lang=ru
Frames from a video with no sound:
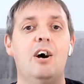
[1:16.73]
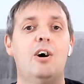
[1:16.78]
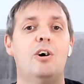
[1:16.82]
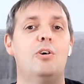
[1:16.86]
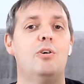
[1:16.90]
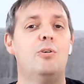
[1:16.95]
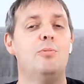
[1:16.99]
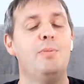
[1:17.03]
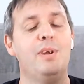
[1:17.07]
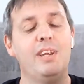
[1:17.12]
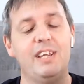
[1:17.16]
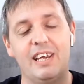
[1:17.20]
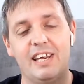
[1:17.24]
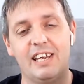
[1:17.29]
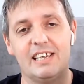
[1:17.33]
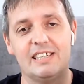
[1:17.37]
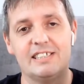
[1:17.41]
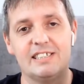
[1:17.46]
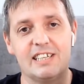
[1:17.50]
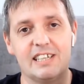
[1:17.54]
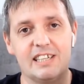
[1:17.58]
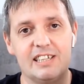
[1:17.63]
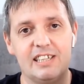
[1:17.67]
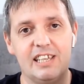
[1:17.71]
У меня
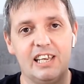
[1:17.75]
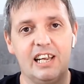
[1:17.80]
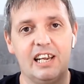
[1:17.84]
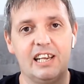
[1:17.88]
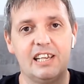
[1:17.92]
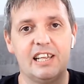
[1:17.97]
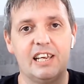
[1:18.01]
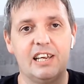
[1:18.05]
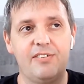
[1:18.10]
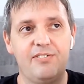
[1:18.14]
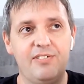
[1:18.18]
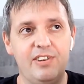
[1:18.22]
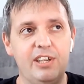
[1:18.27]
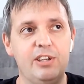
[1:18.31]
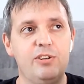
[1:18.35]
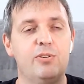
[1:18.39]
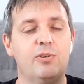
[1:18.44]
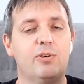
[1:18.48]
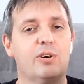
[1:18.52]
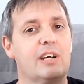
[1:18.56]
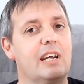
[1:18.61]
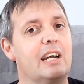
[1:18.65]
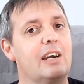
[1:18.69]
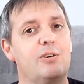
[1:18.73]
есть отдельное
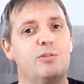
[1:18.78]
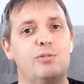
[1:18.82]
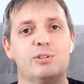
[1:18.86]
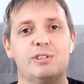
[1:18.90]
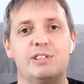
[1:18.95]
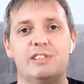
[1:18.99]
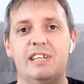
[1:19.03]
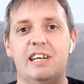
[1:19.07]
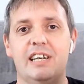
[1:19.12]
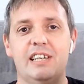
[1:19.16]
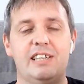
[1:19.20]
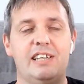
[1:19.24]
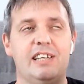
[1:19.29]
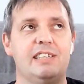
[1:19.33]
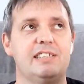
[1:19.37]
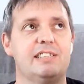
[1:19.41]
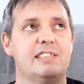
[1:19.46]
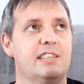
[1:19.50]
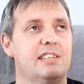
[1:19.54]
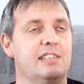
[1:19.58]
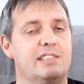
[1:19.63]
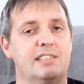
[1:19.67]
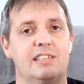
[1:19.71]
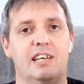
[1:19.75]
видео, как узнать,
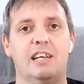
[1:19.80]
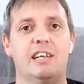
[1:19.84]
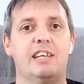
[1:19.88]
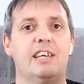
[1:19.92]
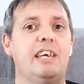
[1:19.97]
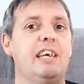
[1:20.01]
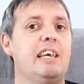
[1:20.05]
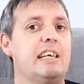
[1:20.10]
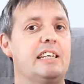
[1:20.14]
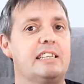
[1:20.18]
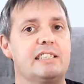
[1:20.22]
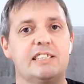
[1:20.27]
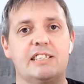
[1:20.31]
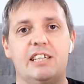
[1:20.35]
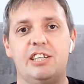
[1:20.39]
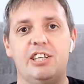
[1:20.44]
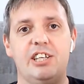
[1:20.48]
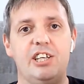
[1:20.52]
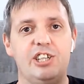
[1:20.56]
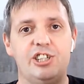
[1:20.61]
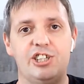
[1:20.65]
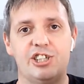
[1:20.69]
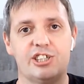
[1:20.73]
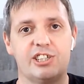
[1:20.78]
из э, скольких
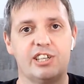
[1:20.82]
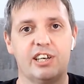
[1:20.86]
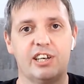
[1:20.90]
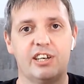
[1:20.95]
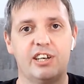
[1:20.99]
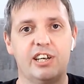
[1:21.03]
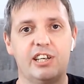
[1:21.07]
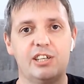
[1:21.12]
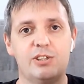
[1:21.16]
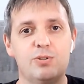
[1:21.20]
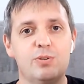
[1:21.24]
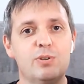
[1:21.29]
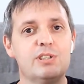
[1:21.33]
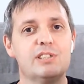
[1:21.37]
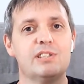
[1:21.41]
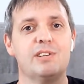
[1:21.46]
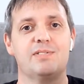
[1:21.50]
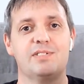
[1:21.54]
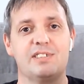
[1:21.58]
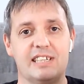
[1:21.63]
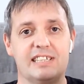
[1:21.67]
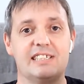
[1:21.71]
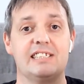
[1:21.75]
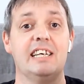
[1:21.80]
статических
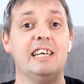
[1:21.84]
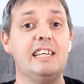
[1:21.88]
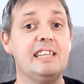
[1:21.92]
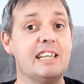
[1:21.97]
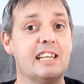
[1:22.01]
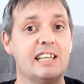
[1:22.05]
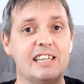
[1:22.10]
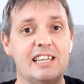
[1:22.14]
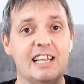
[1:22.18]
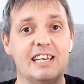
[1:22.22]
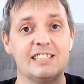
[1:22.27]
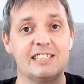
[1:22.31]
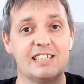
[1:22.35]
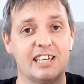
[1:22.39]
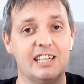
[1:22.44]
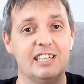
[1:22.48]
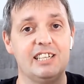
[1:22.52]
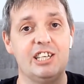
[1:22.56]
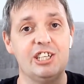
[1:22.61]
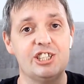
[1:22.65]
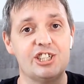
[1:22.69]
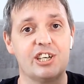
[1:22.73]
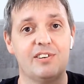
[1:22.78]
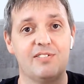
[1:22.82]
ресурсов состоит одна
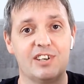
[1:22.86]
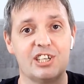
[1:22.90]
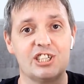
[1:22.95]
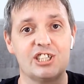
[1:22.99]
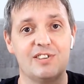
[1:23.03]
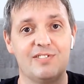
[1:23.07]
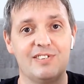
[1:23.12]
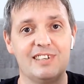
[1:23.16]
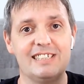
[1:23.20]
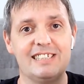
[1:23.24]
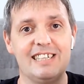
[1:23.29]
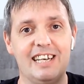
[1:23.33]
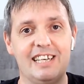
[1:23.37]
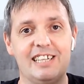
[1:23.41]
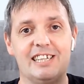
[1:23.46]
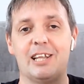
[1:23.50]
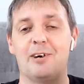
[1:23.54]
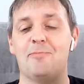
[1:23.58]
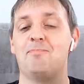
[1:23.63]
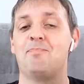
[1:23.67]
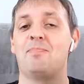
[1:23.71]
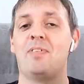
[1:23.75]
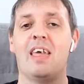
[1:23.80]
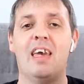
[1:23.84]
страничка вашего
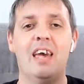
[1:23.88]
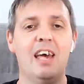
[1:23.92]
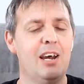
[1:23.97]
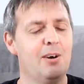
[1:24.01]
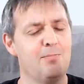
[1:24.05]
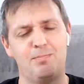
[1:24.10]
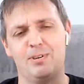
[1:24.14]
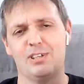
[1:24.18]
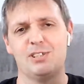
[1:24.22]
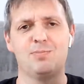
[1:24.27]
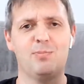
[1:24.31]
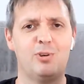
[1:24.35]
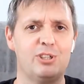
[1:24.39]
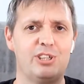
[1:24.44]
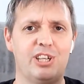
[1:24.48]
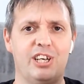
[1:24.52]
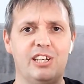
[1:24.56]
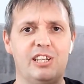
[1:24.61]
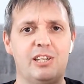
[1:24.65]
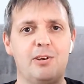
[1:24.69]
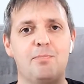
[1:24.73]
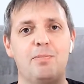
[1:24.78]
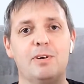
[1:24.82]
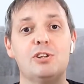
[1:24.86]
сайта.
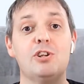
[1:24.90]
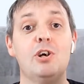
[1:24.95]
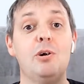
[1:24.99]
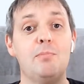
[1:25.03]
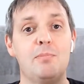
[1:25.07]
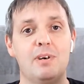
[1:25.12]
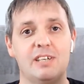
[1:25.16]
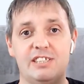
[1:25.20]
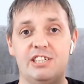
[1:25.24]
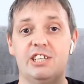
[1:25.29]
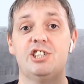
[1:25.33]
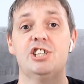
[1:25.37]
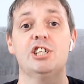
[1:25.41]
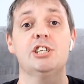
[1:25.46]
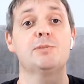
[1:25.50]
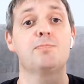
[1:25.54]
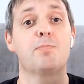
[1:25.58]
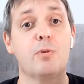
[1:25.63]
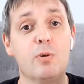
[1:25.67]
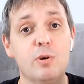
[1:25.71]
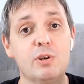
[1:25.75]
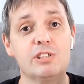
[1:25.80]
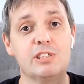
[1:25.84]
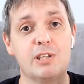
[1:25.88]
Посмотрите потом, а сейчас
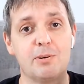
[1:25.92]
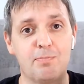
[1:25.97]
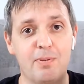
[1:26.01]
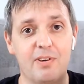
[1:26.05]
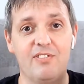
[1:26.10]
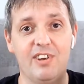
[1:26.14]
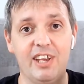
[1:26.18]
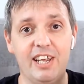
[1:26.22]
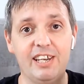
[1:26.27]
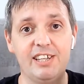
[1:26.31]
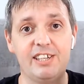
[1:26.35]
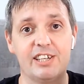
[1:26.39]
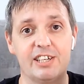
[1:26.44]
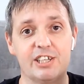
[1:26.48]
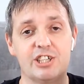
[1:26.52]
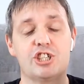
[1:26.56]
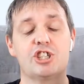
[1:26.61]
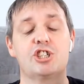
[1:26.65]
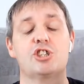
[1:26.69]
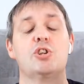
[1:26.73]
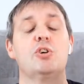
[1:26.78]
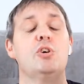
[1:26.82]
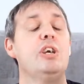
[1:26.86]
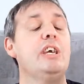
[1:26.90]
просто поверьте,
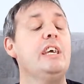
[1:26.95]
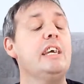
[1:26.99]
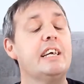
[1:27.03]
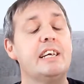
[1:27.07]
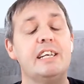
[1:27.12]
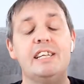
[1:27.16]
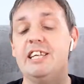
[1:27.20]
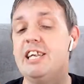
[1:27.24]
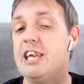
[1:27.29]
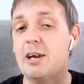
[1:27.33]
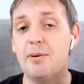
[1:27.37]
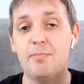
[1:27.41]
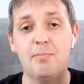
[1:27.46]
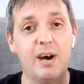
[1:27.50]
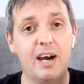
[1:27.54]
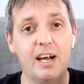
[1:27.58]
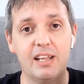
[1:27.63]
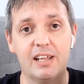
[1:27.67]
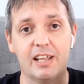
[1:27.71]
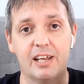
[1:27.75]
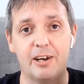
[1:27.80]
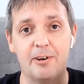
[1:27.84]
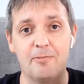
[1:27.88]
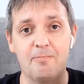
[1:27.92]
что их
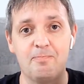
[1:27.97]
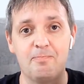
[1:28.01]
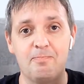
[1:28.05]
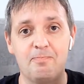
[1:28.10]
немало.